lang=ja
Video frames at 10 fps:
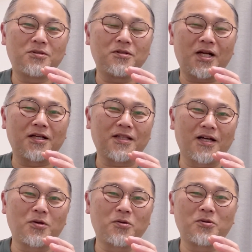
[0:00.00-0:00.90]
あなた
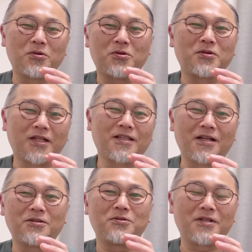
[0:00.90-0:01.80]
がこうこうこうだった
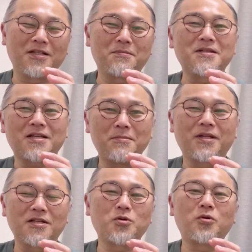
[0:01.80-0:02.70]
らどうなりますかみた
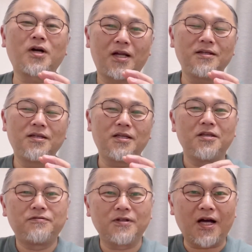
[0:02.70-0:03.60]
いな、そこから
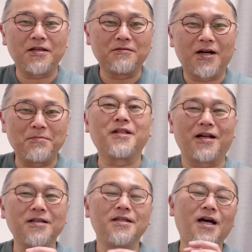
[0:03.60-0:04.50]
if I were みたい
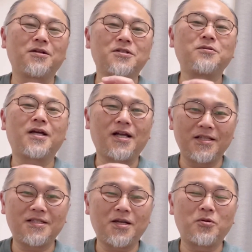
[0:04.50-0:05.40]
な、あの、そんな
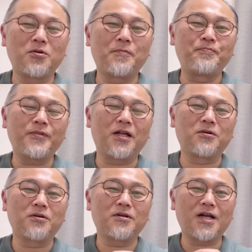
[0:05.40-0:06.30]
感じでこう、あ
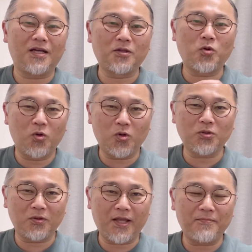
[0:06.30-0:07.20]
の、書いて、ここ
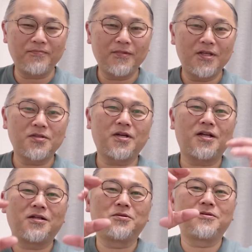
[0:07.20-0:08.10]
とね、それか
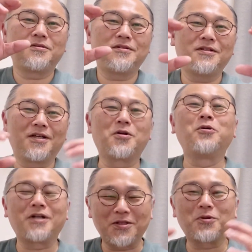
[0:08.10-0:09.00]
らあのあこ
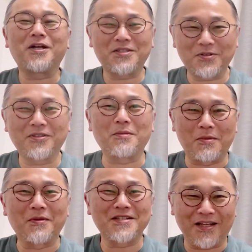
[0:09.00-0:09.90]
んな答案作ってみ
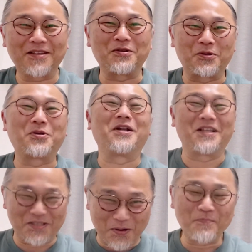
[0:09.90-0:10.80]
ましたっていうことなん
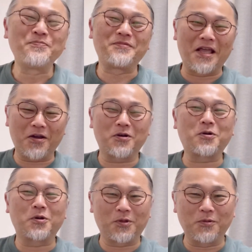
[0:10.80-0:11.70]
ですよ。で、こ
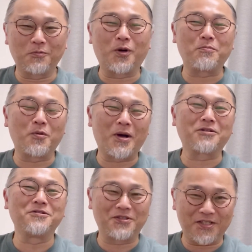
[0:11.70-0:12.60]
こもも
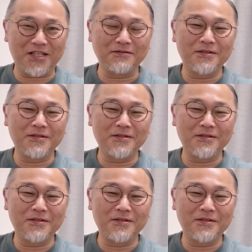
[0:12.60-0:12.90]
丸写し。